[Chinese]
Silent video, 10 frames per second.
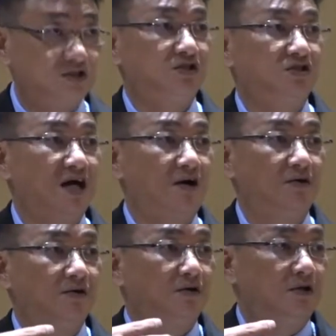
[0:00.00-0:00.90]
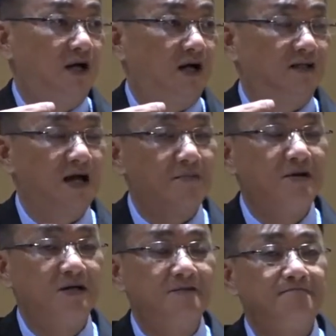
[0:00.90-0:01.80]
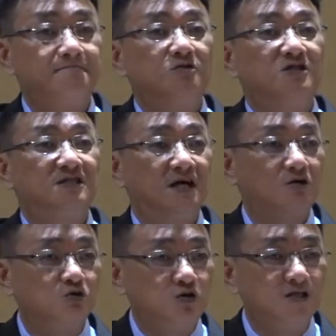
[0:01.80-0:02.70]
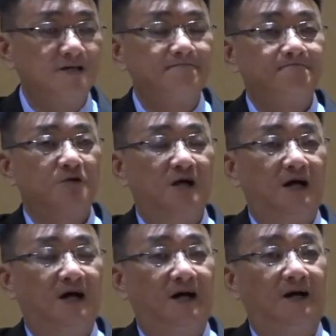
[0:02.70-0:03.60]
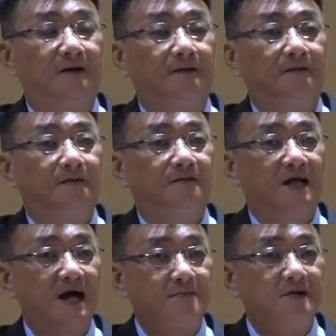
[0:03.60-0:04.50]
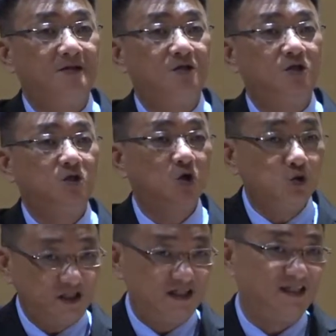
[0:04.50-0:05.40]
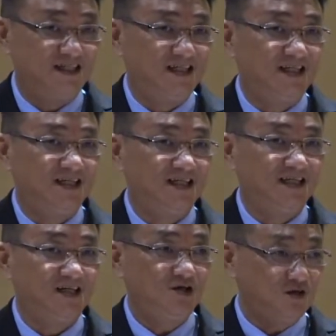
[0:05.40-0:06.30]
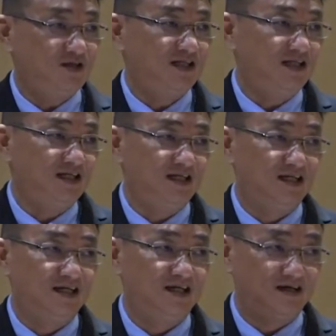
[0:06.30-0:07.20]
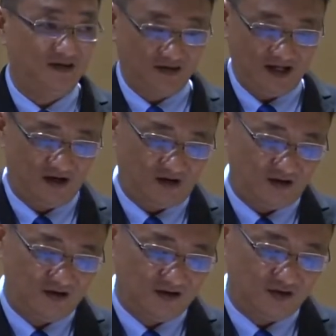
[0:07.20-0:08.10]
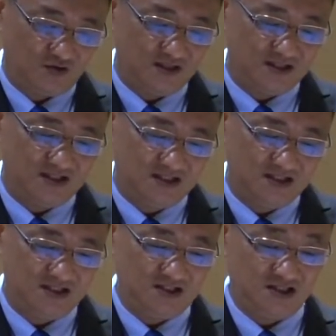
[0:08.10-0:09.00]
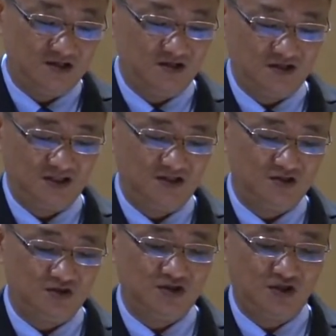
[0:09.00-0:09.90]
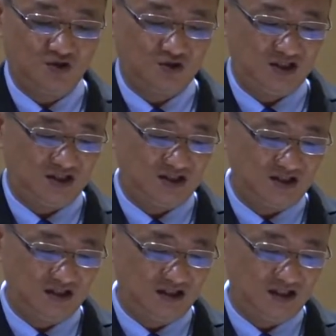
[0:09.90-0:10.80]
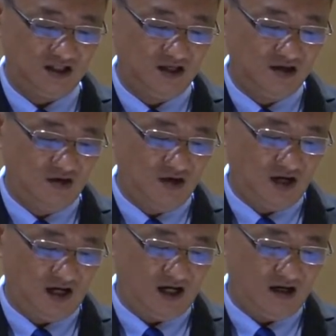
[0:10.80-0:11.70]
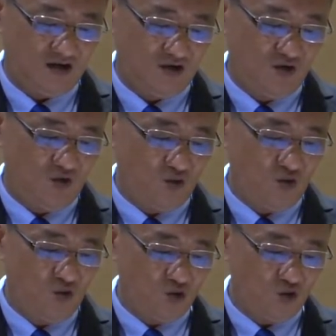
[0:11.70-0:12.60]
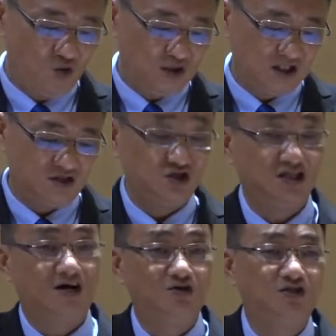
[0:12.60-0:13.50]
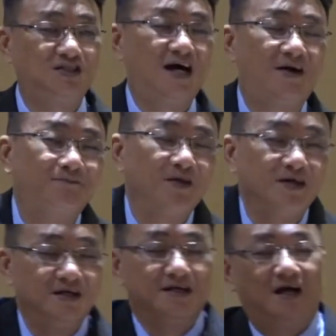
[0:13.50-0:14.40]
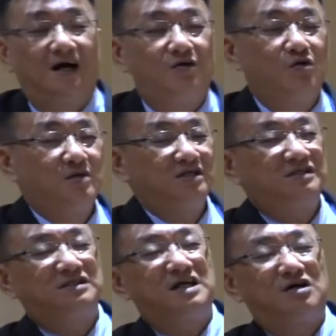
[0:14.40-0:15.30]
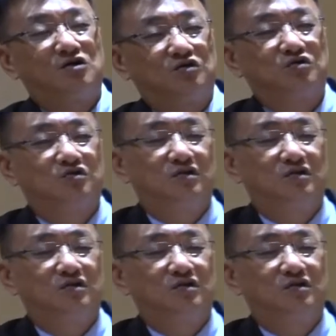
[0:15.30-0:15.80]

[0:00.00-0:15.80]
指到他们照着他们肉体的心欲心 ，OK 随着自己的欲心就是肉体的心意无故的自高自大。好，我们知道